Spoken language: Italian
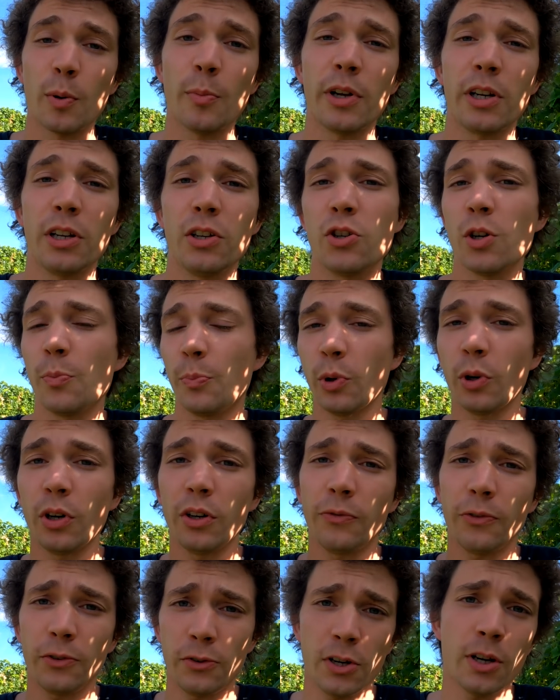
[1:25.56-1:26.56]
pomeriggio
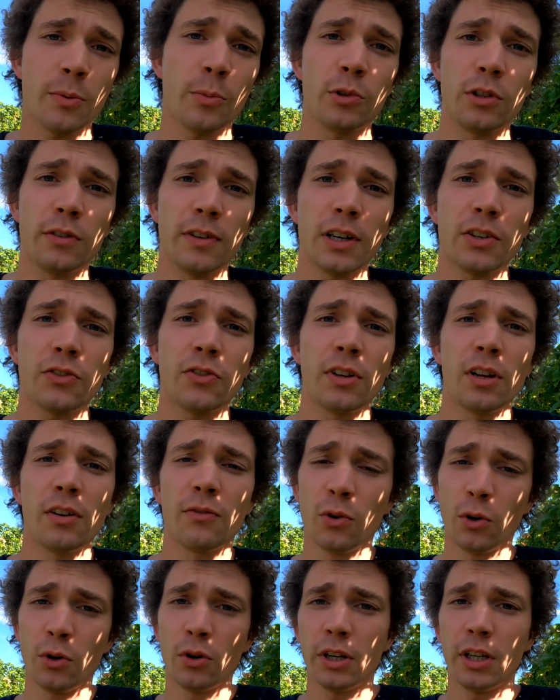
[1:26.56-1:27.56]
poi facciamo diversi
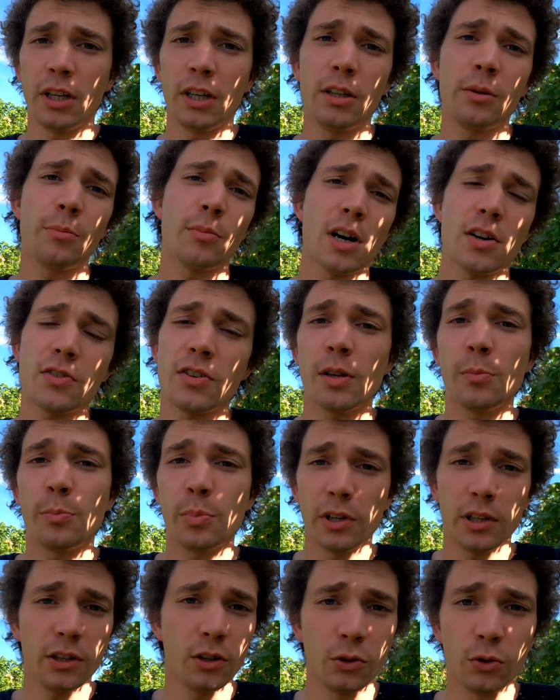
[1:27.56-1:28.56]
lavori in base al
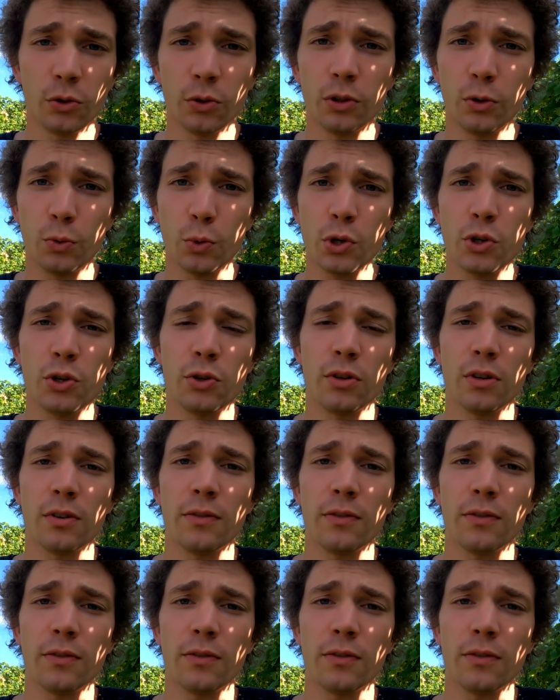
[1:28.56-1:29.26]
periodo in cui ci